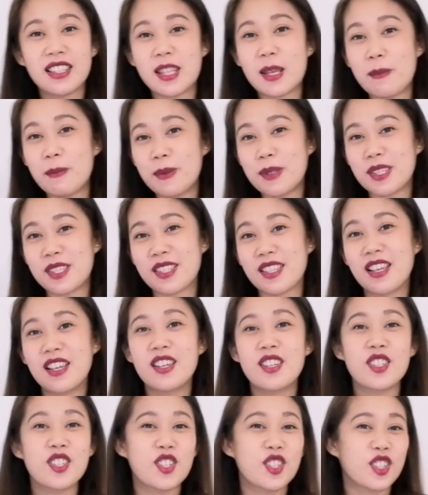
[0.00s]
tips,
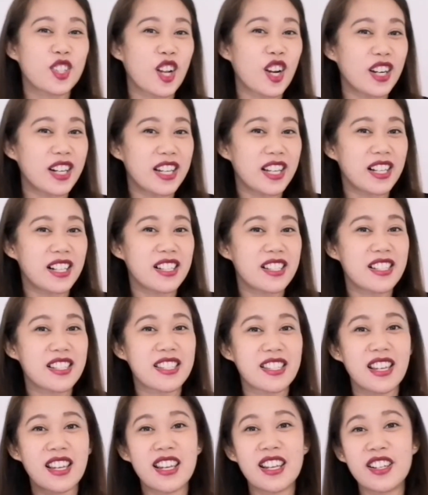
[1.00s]

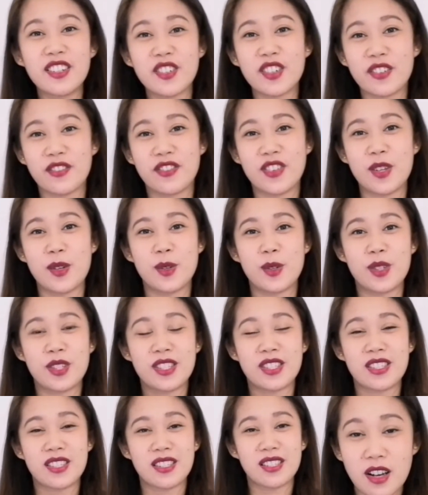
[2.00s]
tutorials, and
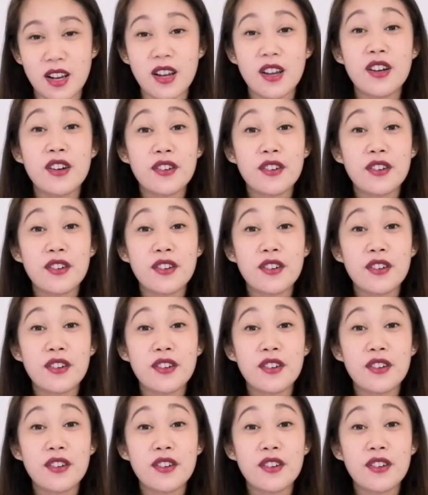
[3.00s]
reviews.